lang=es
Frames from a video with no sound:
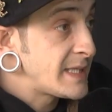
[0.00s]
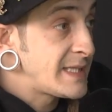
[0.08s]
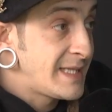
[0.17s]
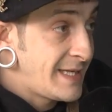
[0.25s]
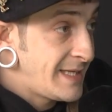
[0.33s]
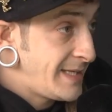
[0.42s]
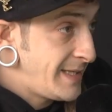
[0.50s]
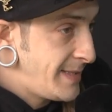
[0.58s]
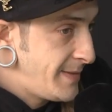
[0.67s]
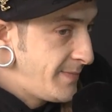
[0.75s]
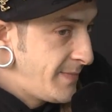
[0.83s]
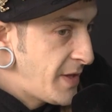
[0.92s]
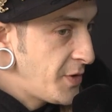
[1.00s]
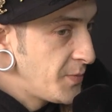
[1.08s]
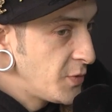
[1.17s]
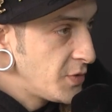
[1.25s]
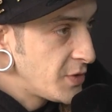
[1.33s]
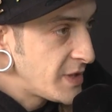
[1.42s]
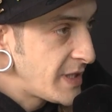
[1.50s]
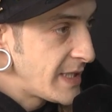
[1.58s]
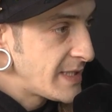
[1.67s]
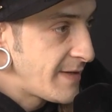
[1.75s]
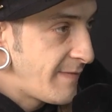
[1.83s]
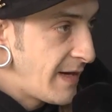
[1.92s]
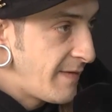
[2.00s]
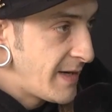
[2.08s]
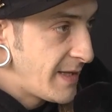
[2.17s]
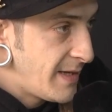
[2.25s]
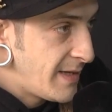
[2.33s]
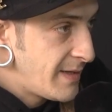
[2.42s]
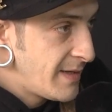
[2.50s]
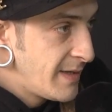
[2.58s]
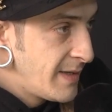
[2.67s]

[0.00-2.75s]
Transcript: desde medio mundo, si quieres saber la verdad.